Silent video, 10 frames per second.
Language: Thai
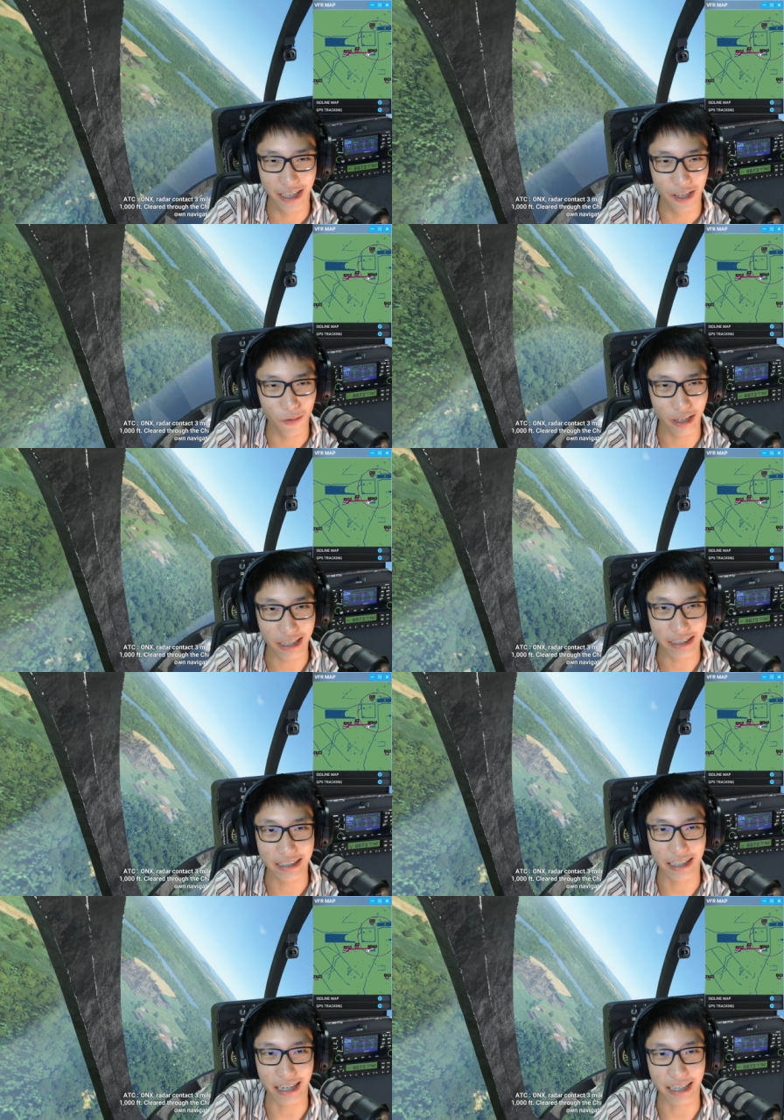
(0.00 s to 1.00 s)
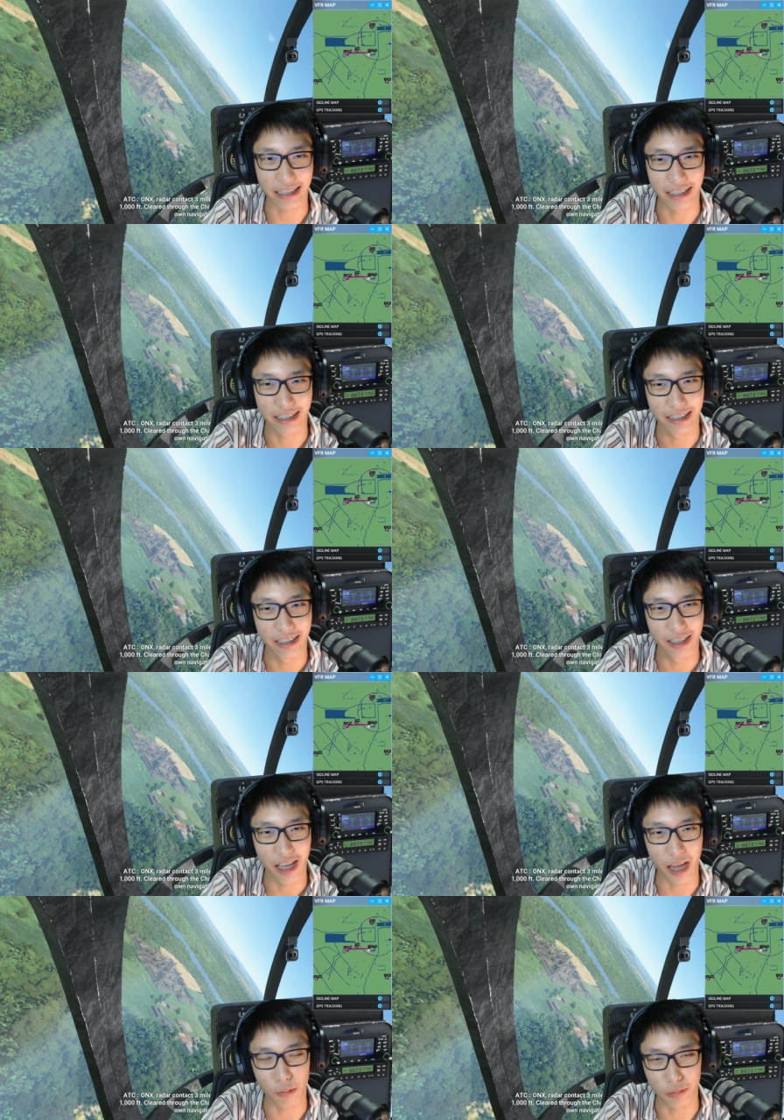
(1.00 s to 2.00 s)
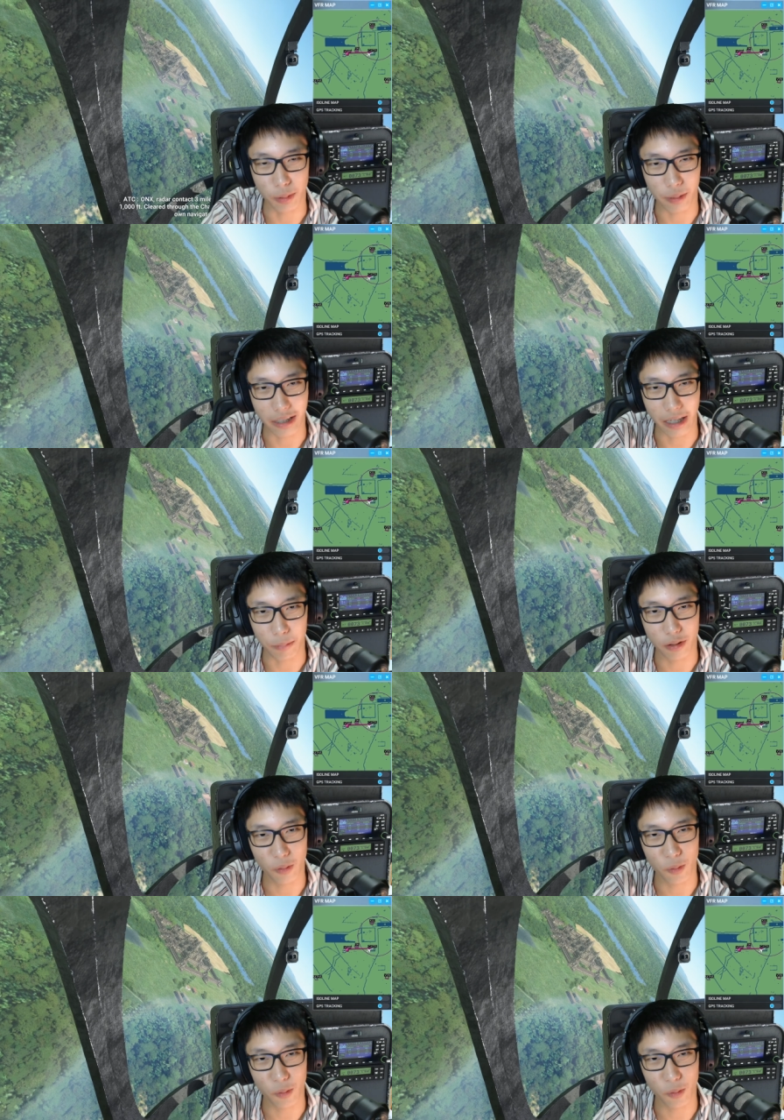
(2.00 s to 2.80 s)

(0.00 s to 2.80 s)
ว่านั่นคืออะไรผมจะพยายามควบ